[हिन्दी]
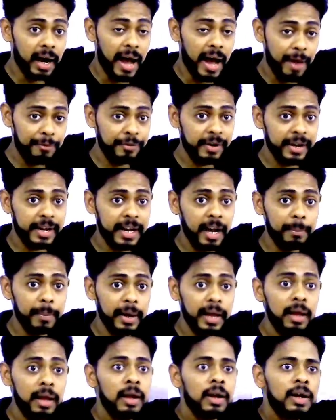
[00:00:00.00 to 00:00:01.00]
अफ्रीका
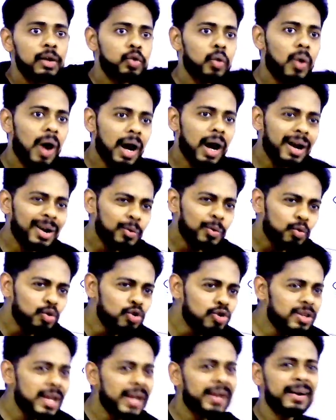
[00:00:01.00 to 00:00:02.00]
में तो अगर
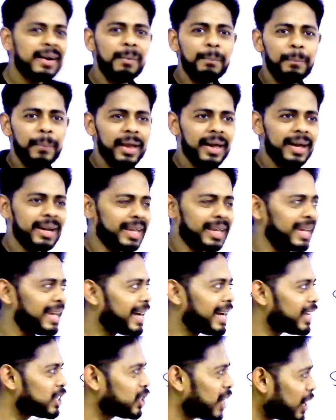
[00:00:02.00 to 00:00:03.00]
उनसे कंपेयर
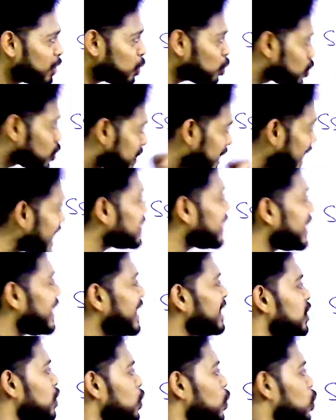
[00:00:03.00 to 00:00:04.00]
किया जाए तो डेथ
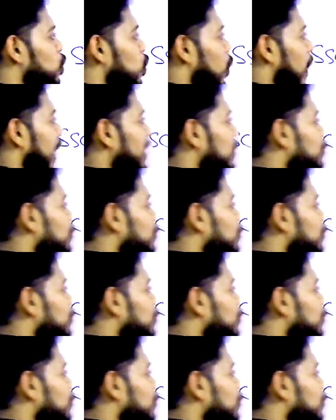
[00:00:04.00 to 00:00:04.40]
रेशियो जो है ना